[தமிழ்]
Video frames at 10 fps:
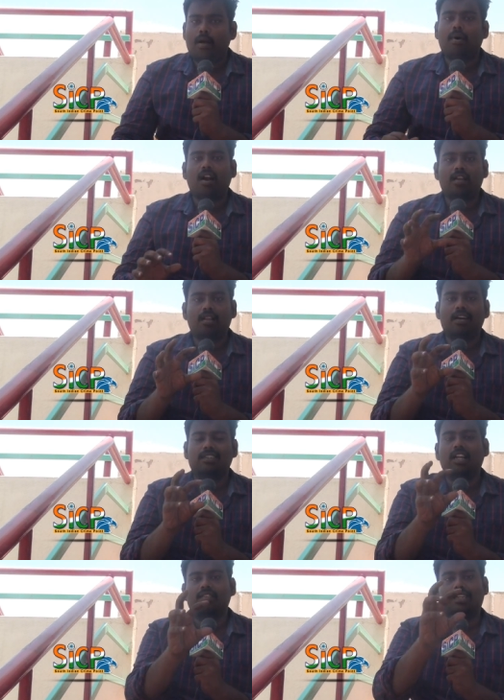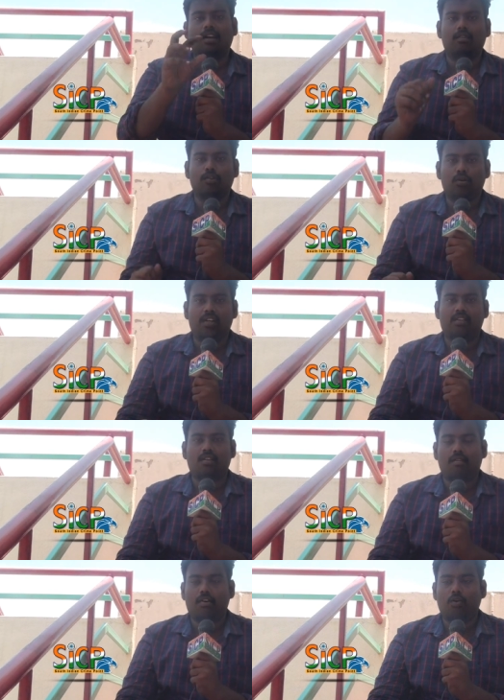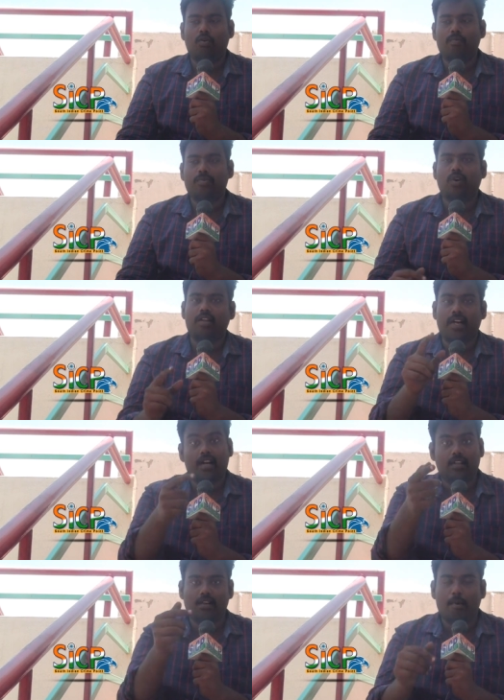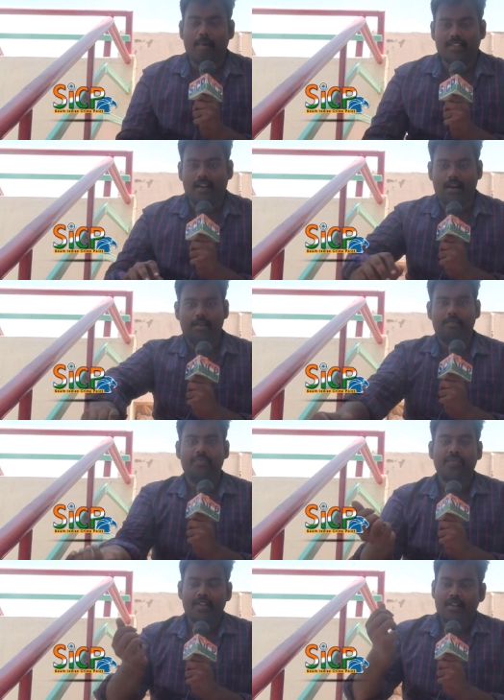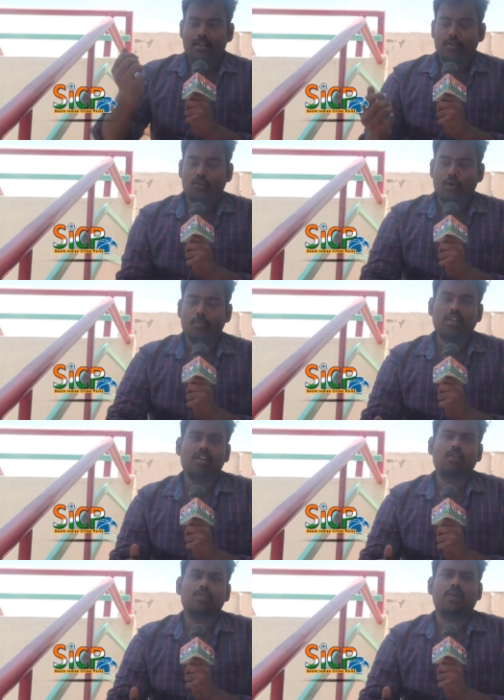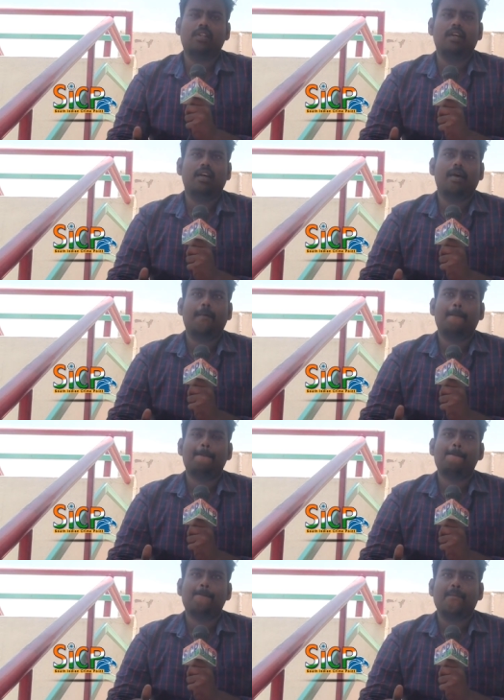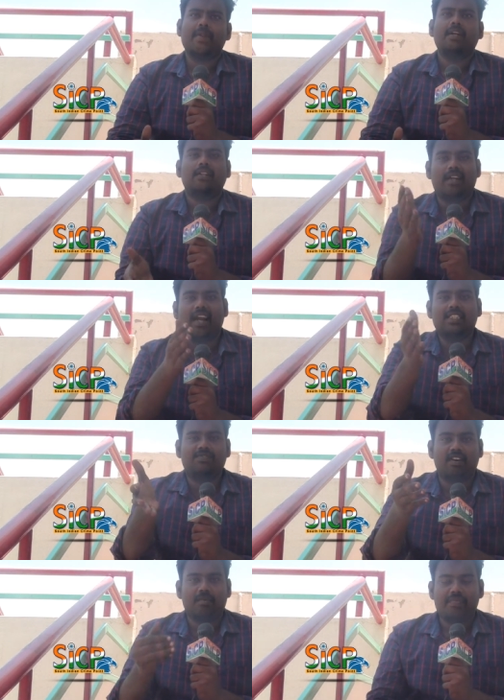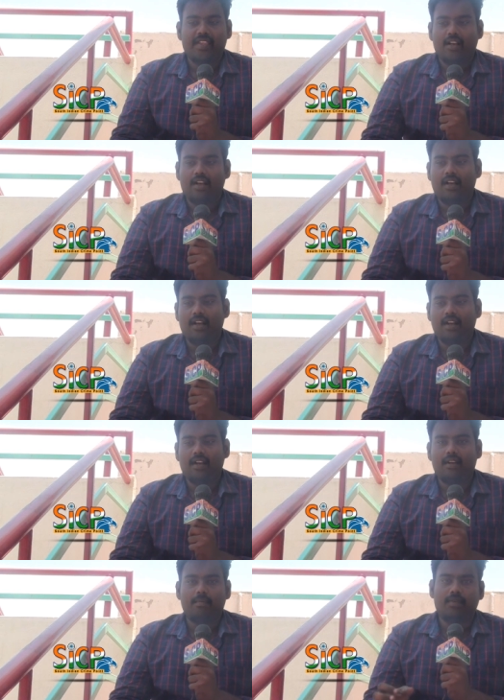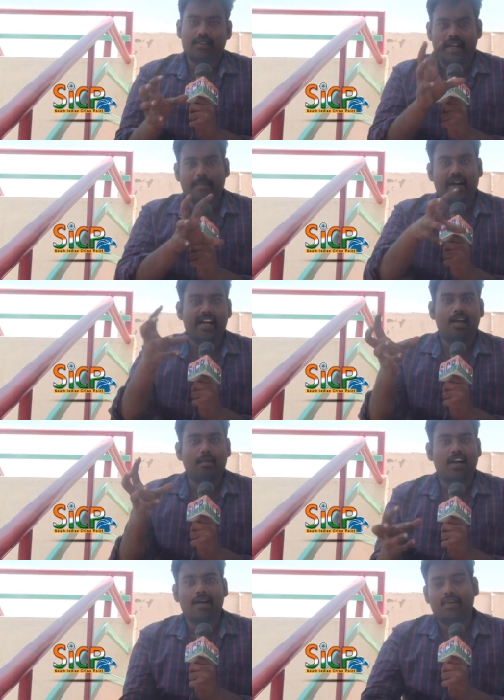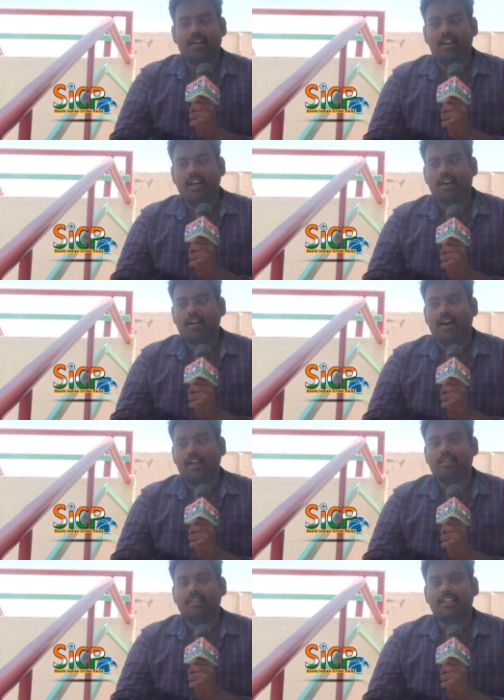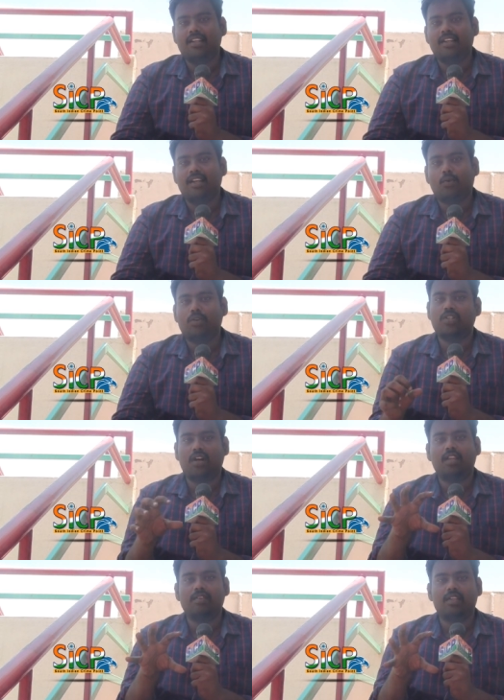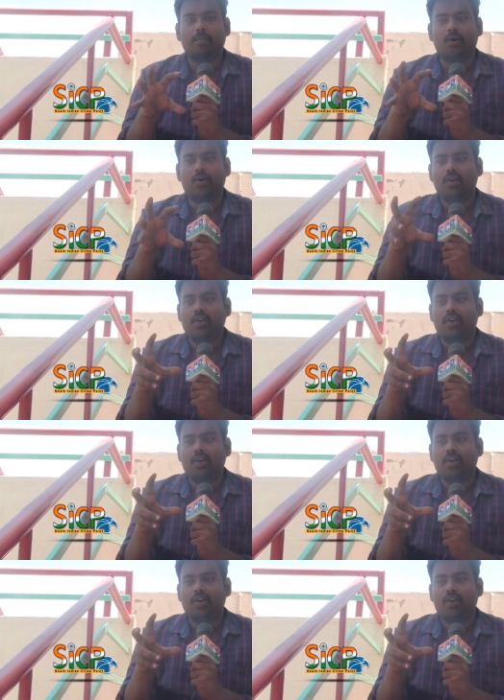பட் ஆனால் இந்த வாட்டி சில விஷயங்கள் வந்து கொஞ்சம் எக்ஸ்ட்ராவாக இருக்கும் ஸோ அது என்னன்றதை நம்ம பார்த்துடலாம் ஸோ முதல் நியூஸ் வந்து இந்த டிரான்ஸ்ஃபர் இந்த பணியிட மாற்றம் இருக்கு இல்லையா அது வந்து கொஞ்சம் அது வந்து இப்போது